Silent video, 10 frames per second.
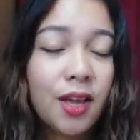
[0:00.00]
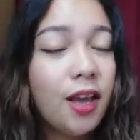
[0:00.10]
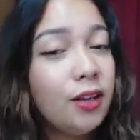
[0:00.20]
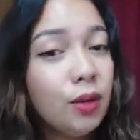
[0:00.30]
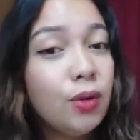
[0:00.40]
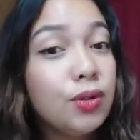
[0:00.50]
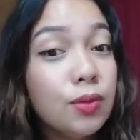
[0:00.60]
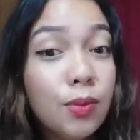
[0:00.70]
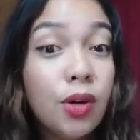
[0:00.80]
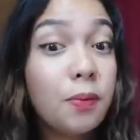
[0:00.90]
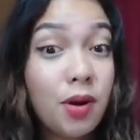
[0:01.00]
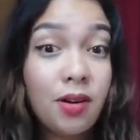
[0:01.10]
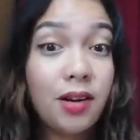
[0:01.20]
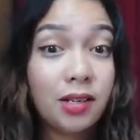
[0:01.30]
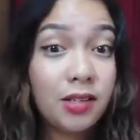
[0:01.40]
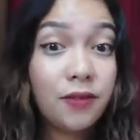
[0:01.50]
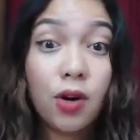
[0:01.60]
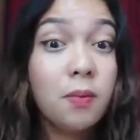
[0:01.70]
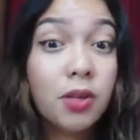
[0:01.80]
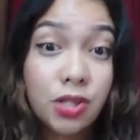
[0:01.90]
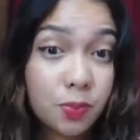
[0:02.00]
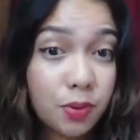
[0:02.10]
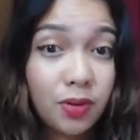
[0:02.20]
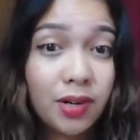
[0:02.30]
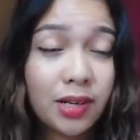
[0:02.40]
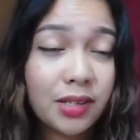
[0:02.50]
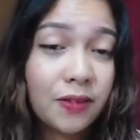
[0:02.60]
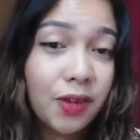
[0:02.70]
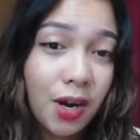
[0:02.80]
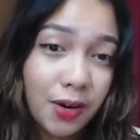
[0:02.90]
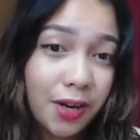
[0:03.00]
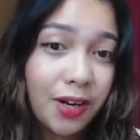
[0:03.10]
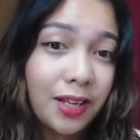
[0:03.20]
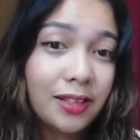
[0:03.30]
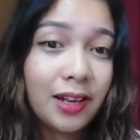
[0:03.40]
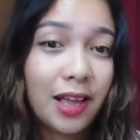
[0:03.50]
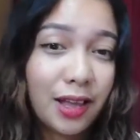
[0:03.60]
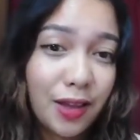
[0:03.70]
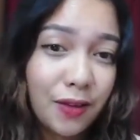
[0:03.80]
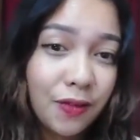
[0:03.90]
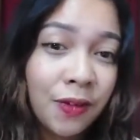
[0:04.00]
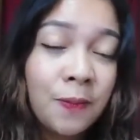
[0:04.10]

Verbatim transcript: and also more progressive or much progressive career in life.